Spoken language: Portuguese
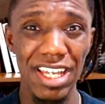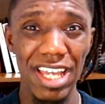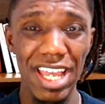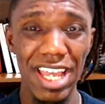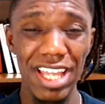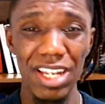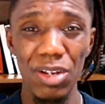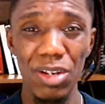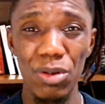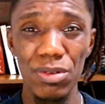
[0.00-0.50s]

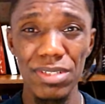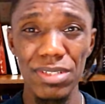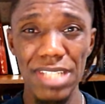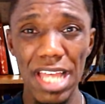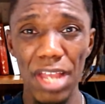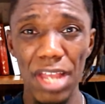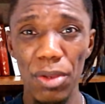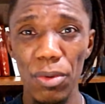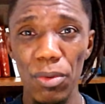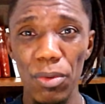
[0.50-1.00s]
ela
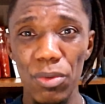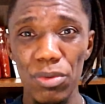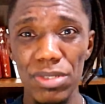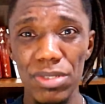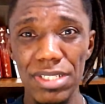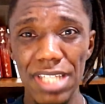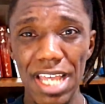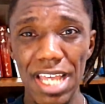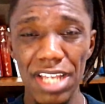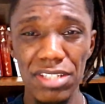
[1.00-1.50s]
consegue o
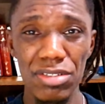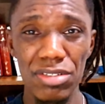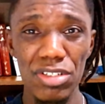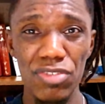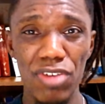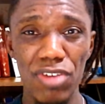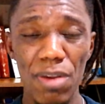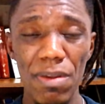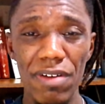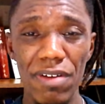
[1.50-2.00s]
sexo de
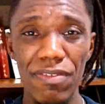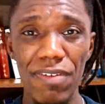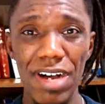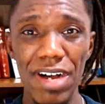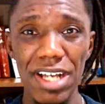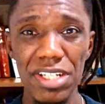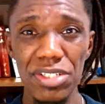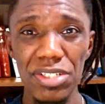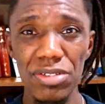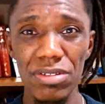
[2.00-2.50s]
forma
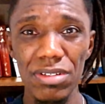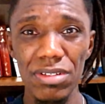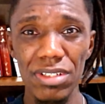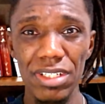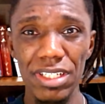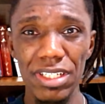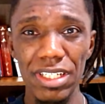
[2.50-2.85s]
fácil,